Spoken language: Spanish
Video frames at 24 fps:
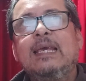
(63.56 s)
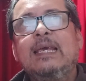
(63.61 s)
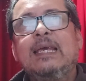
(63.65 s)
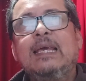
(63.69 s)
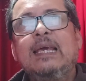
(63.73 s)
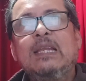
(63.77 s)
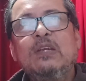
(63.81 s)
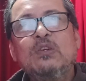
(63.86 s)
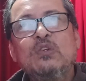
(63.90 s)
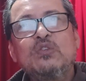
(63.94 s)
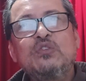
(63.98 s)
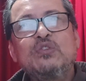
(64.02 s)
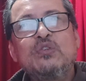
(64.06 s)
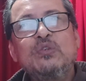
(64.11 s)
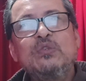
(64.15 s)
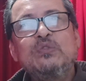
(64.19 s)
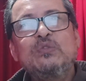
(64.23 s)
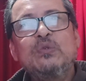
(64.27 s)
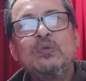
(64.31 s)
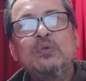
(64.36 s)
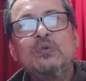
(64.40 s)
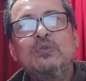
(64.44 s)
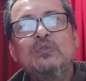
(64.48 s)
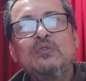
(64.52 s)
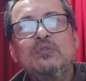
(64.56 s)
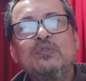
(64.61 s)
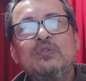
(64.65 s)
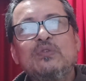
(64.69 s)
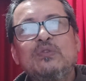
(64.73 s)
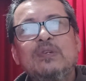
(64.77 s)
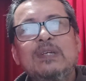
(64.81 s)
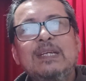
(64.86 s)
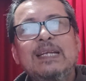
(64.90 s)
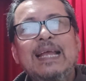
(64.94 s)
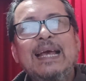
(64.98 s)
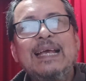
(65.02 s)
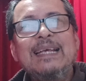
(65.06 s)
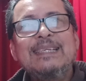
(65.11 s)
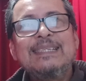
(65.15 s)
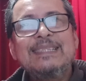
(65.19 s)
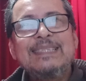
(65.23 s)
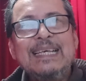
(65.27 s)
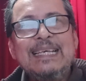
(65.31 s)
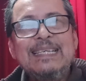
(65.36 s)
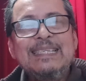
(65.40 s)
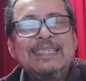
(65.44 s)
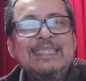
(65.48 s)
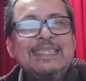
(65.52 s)
En nosotros la
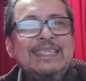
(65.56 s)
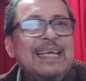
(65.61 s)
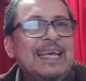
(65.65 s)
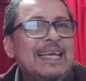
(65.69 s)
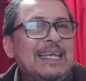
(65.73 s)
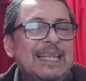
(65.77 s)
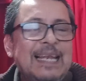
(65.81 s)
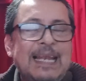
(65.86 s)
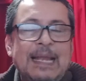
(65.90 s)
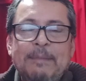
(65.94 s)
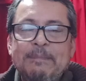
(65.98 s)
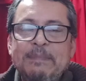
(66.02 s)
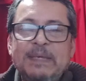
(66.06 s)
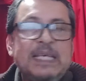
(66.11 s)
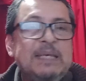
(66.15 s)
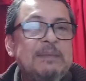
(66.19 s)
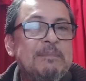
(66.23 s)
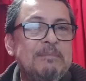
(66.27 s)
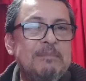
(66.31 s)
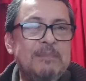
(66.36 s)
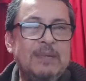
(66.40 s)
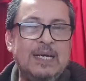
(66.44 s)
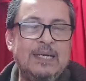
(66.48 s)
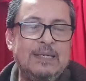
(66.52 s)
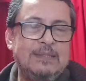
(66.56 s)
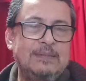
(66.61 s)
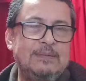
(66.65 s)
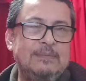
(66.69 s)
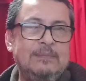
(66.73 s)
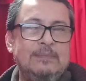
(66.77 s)
esencia es la misma,